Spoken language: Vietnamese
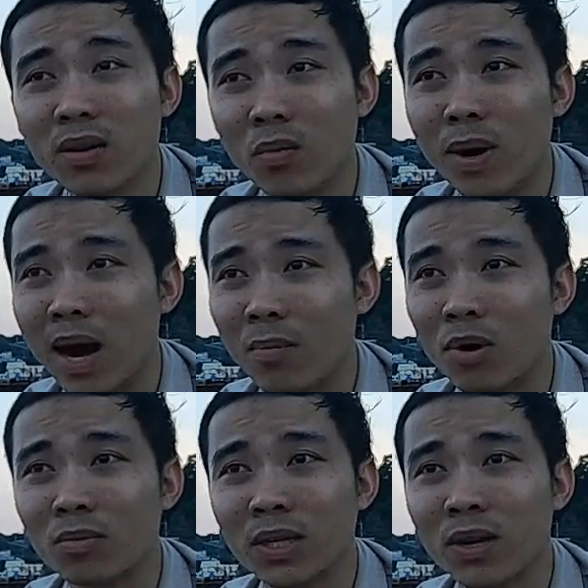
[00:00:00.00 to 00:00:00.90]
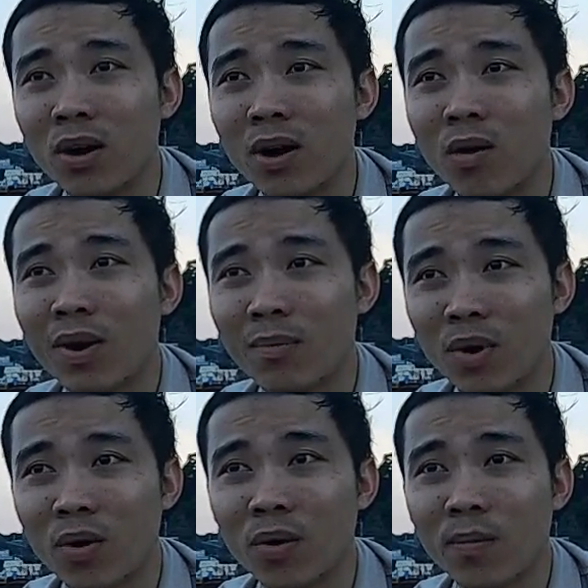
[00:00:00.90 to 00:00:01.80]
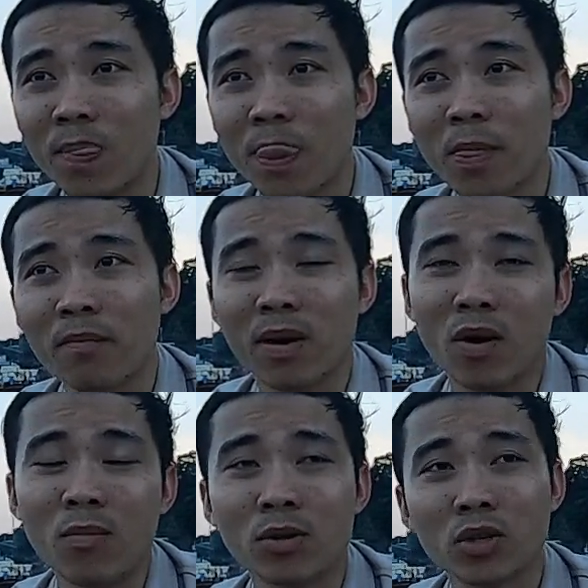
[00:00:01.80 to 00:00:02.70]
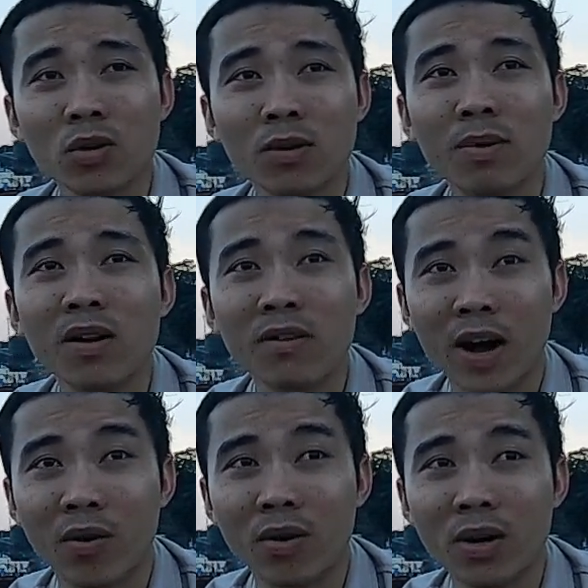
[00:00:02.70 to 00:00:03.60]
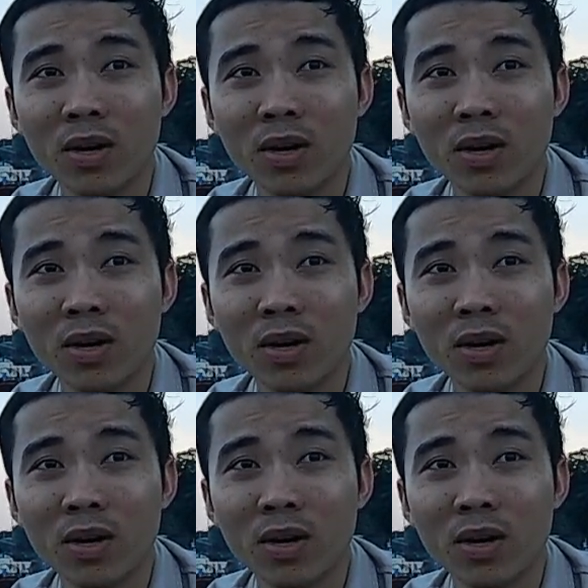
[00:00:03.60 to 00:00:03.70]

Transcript: ví dụ mình làm một công ty đó lâu năm rồi mà có một số người mới vào